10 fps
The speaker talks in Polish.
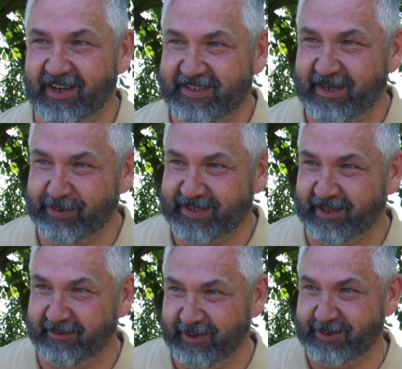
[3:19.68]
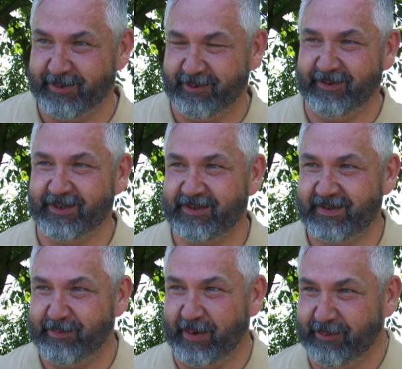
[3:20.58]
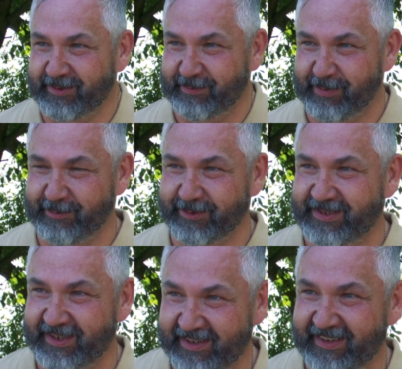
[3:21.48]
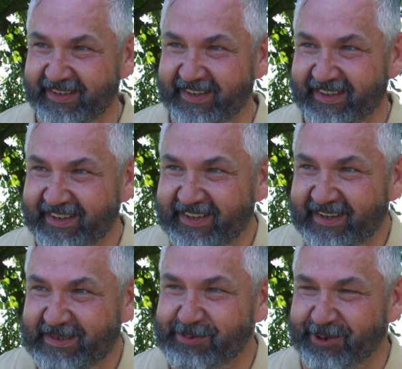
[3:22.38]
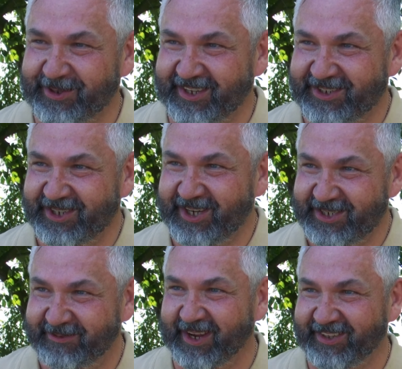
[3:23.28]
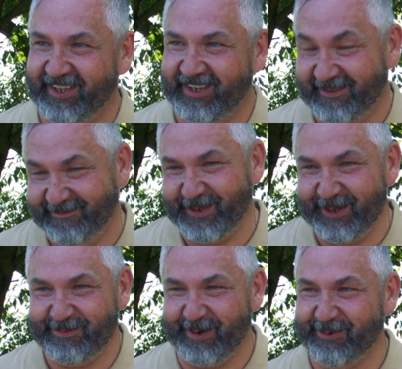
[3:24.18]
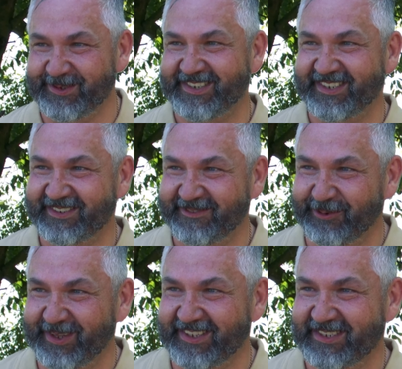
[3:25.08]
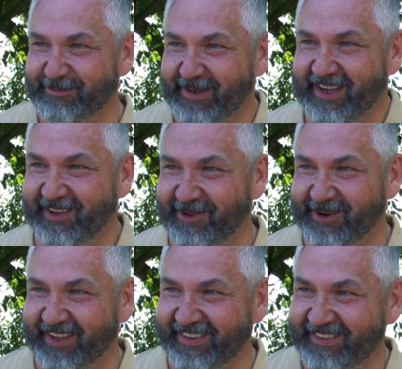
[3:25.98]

akcja, postanowiliśmy również wspomóc i pomóc sprzątać świat, no i pomóc Fundacji PKN Orlen.